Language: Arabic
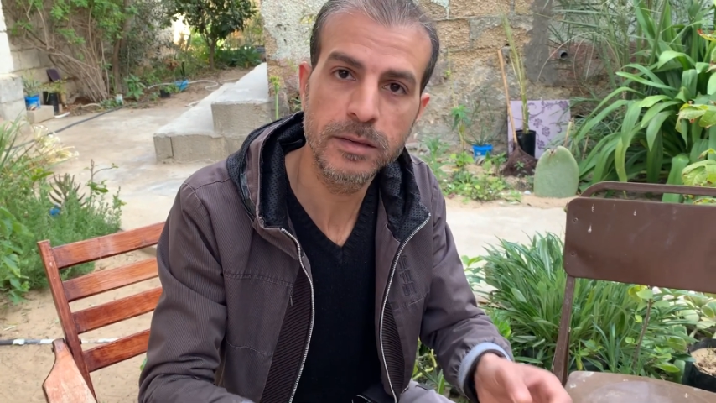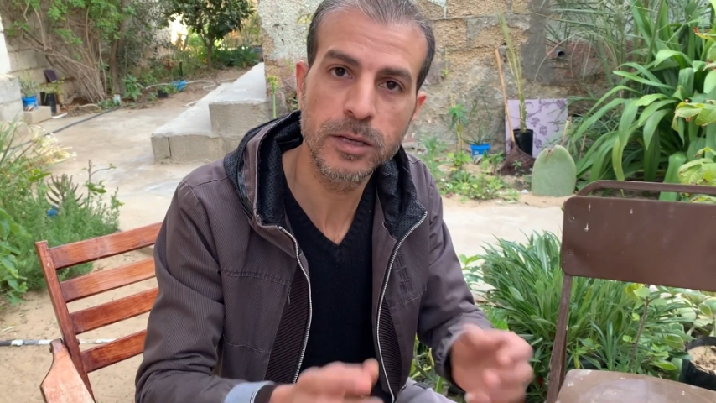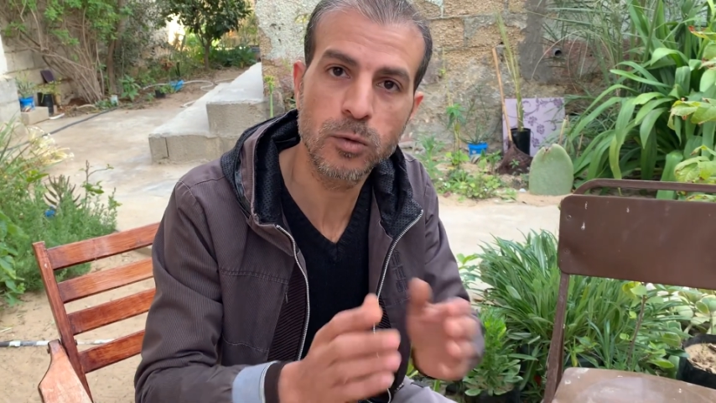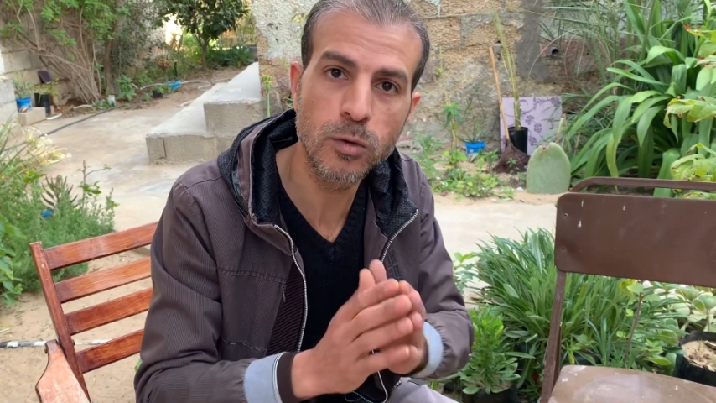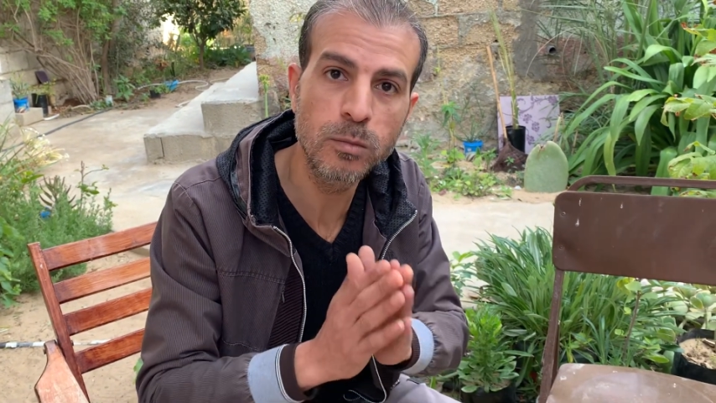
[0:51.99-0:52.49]

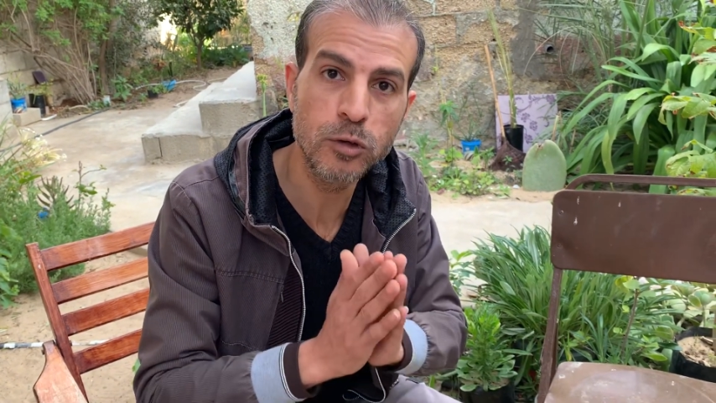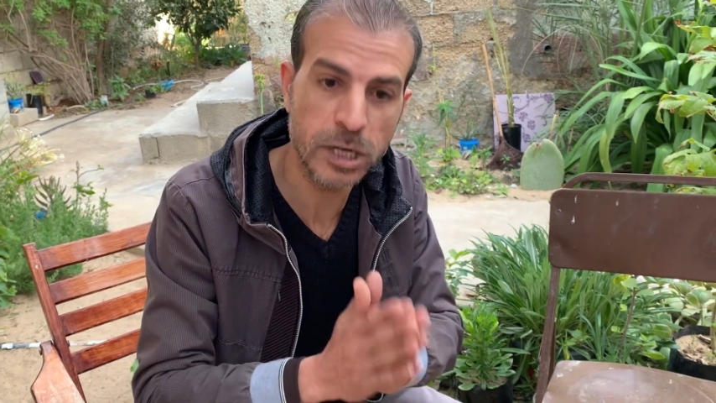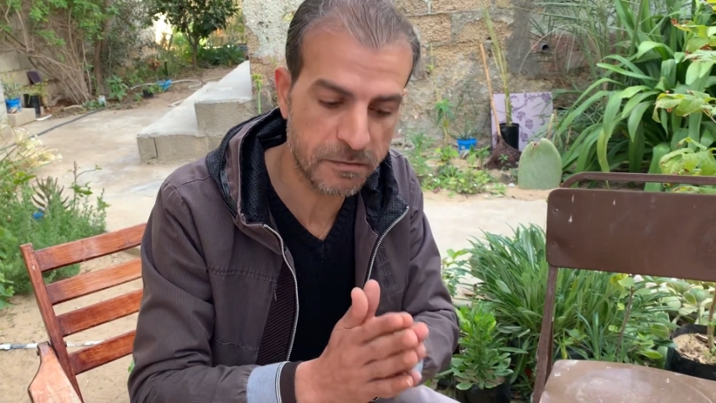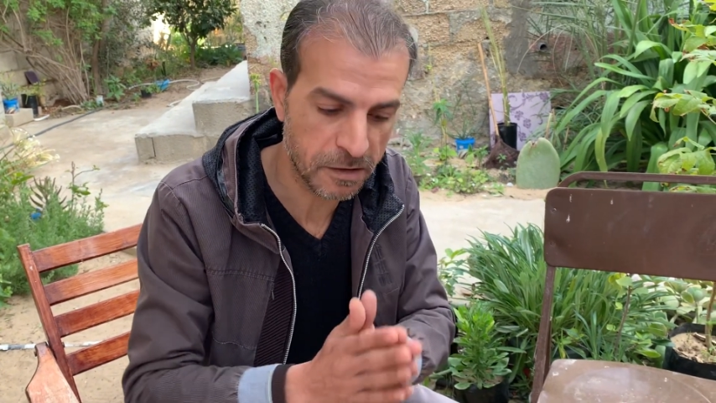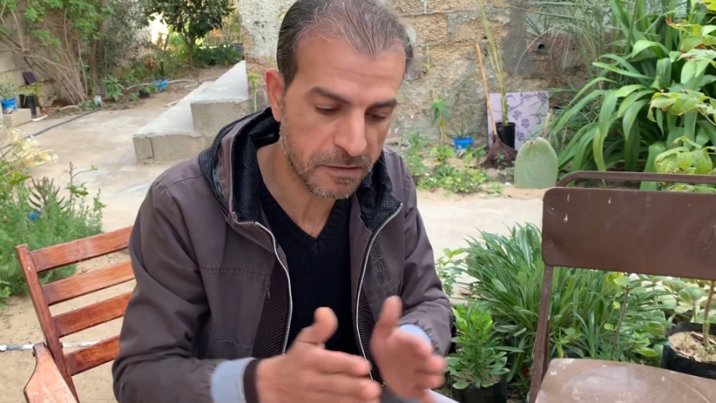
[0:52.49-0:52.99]
يكون
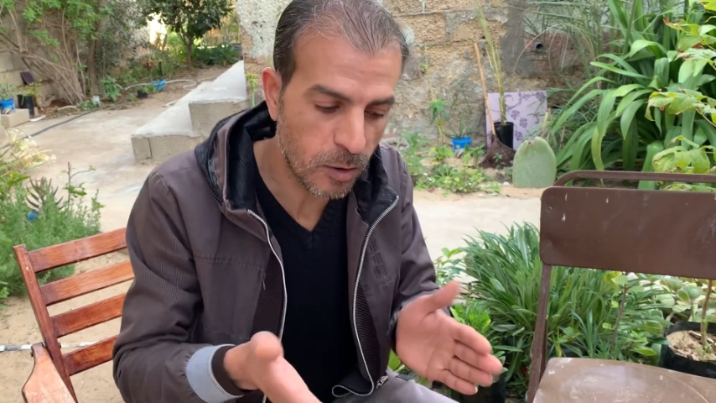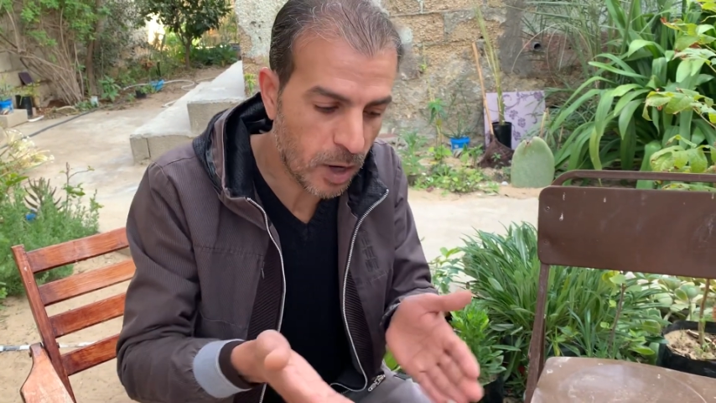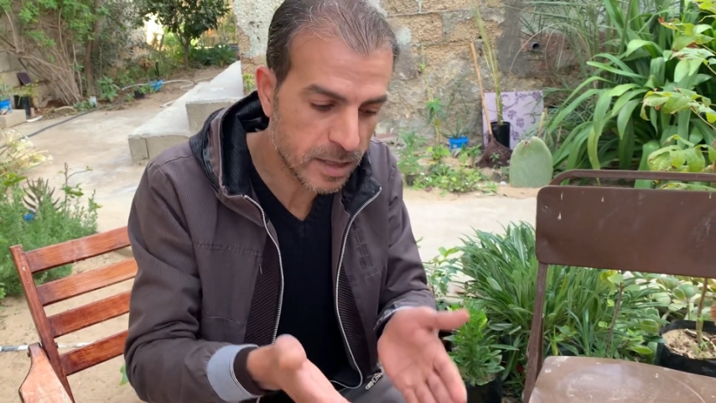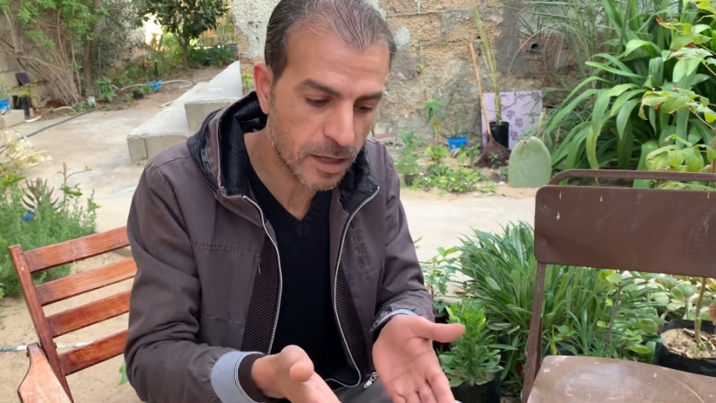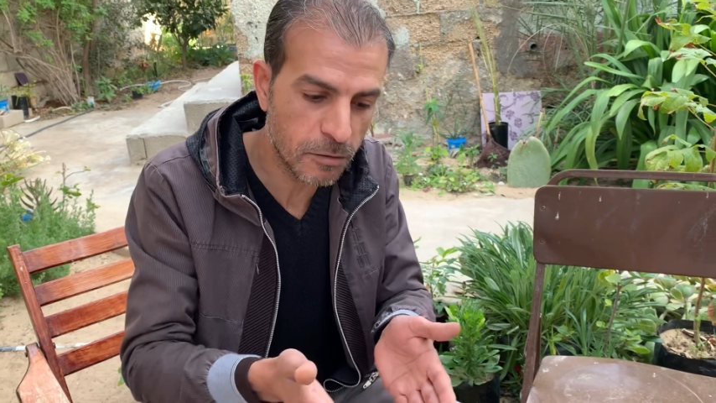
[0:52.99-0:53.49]
مجفف او
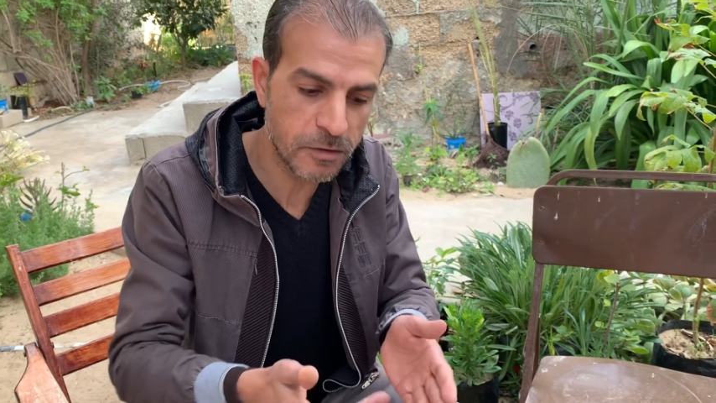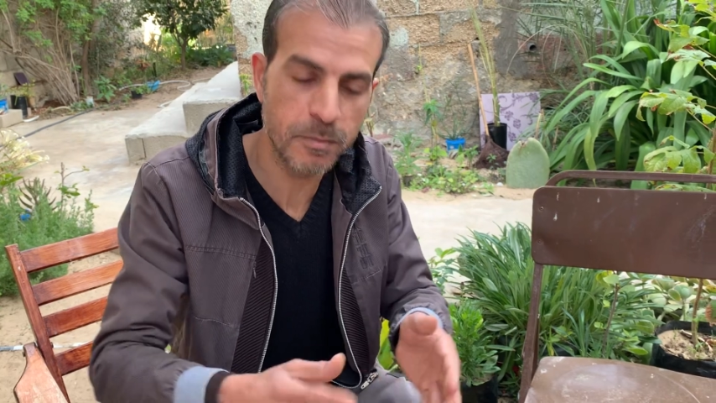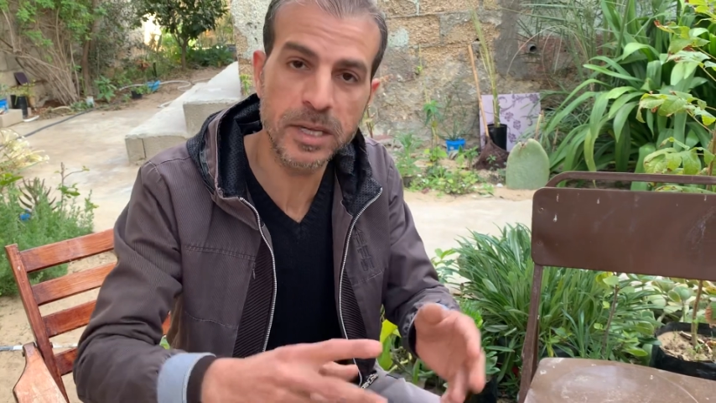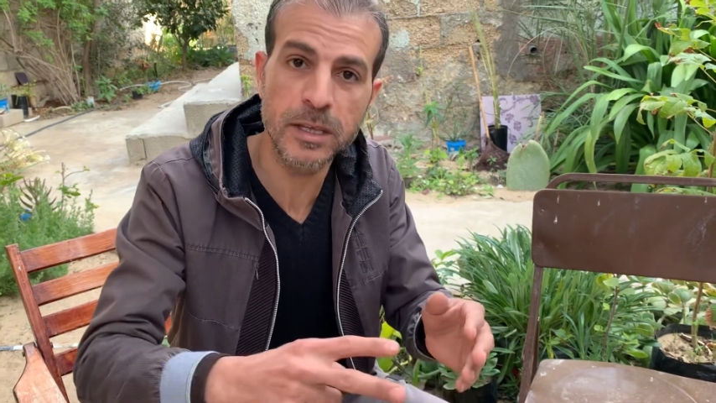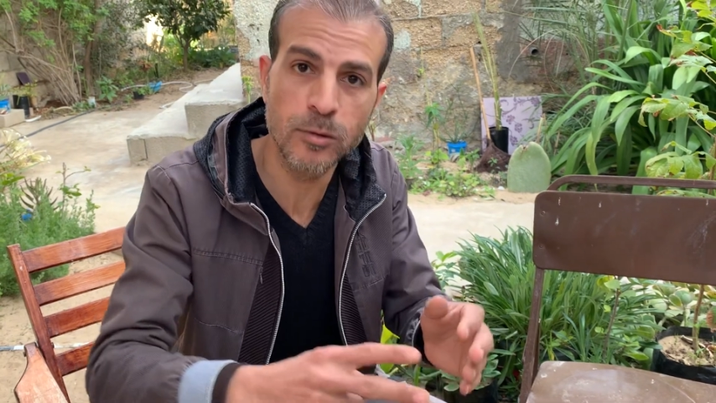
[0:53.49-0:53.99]
حتى لو في
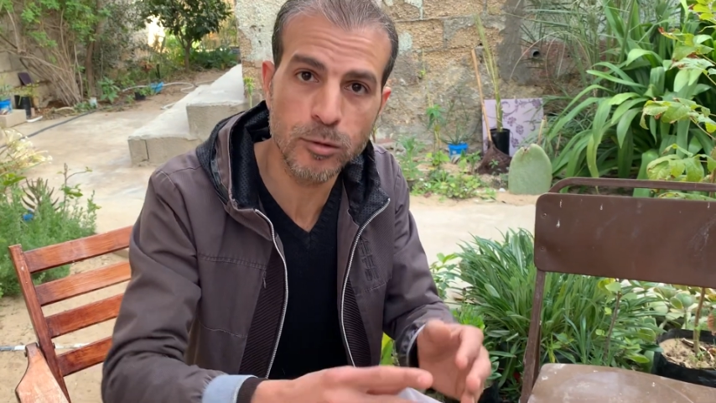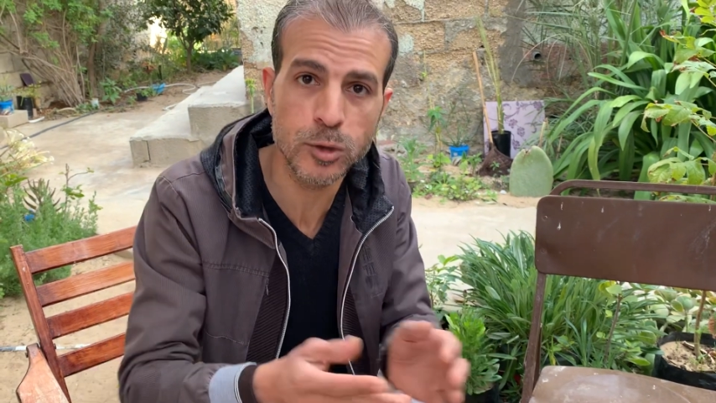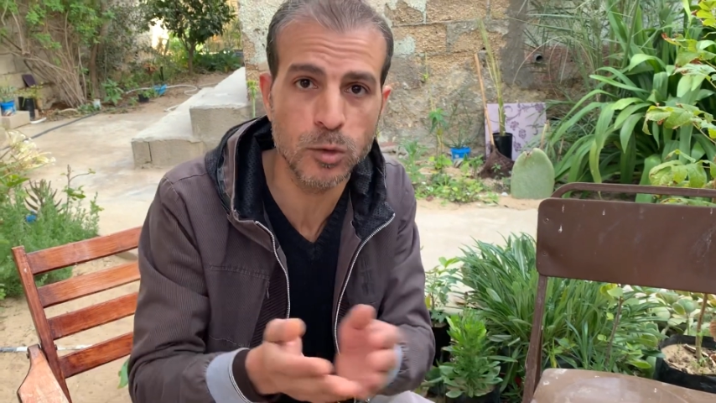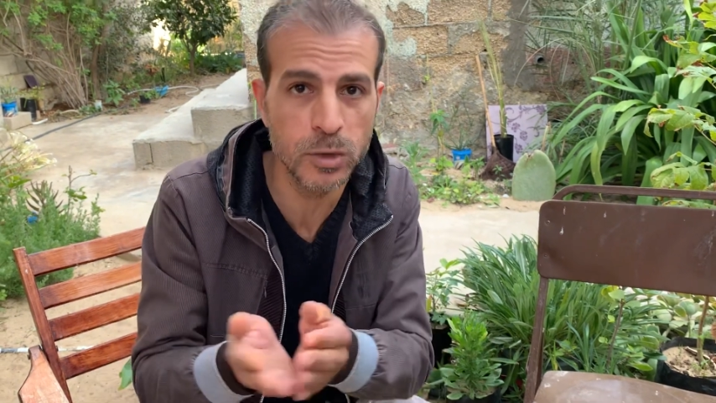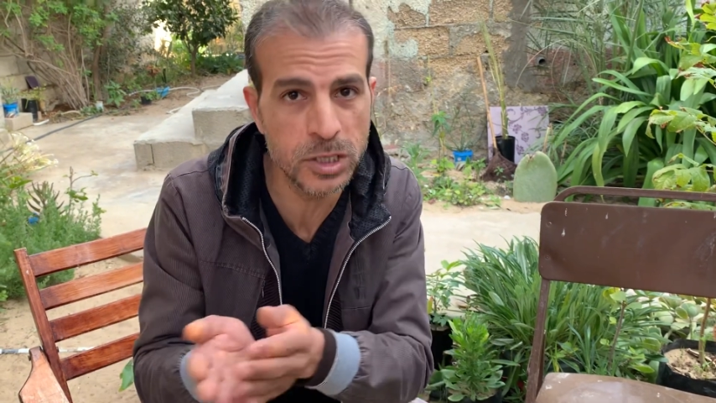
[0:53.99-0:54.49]
البيت
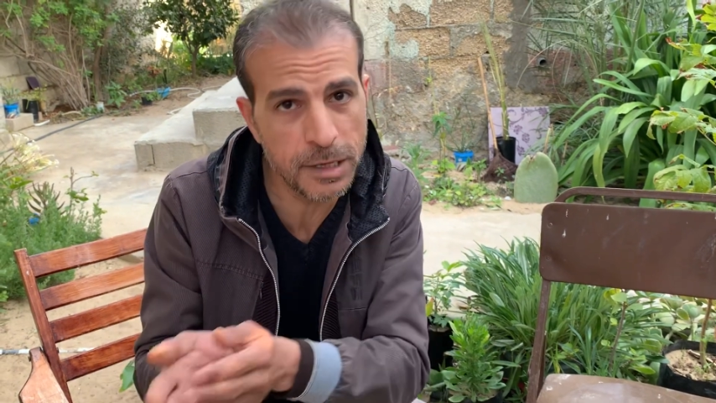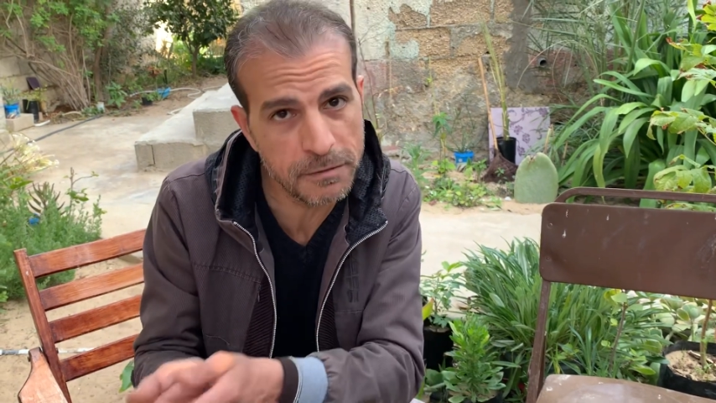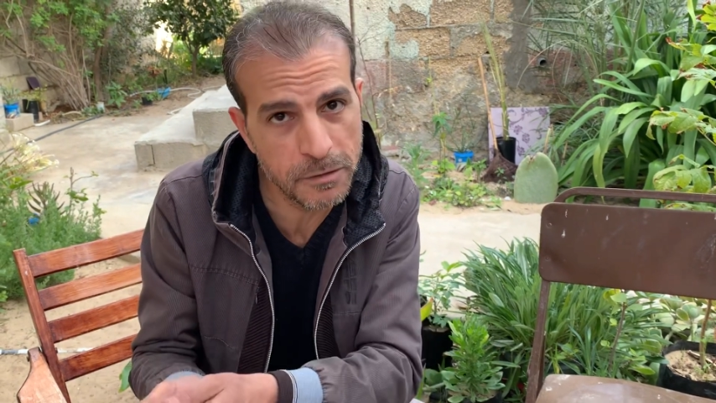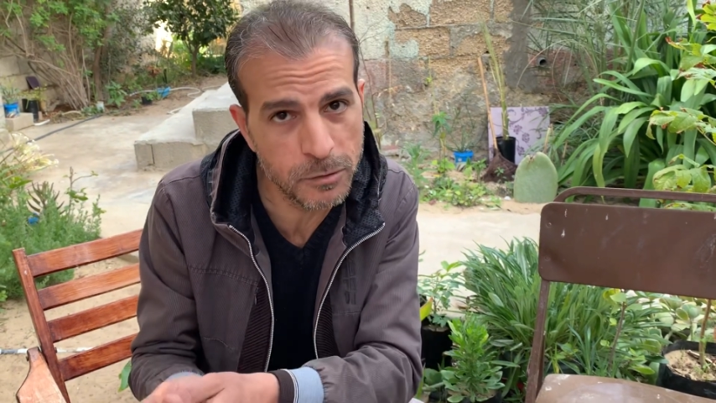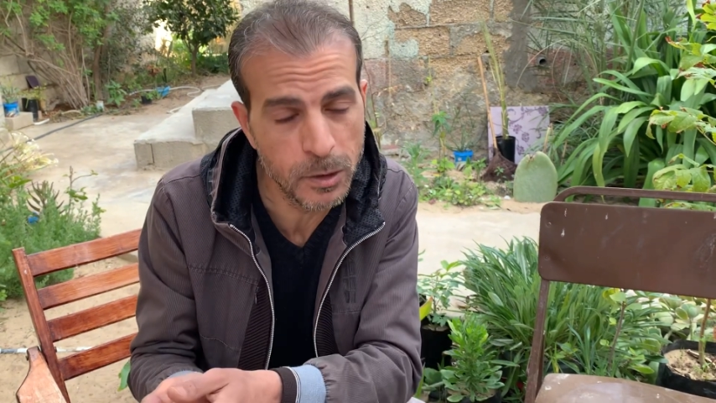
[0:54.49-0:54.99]
نقصه
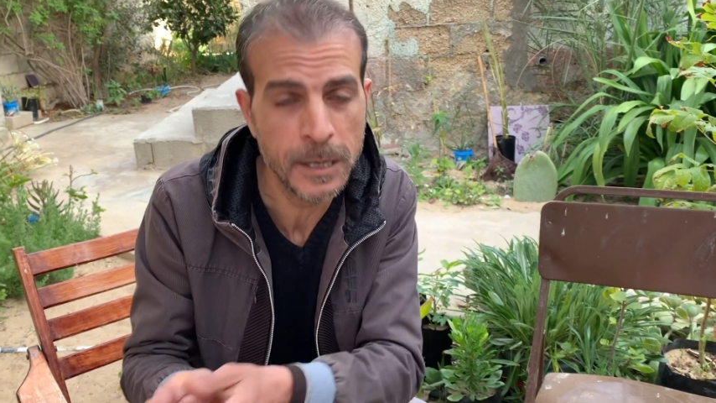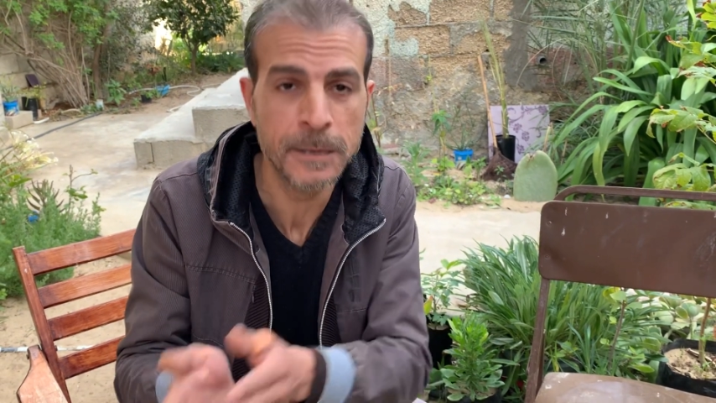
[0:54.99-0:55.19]
ونجففه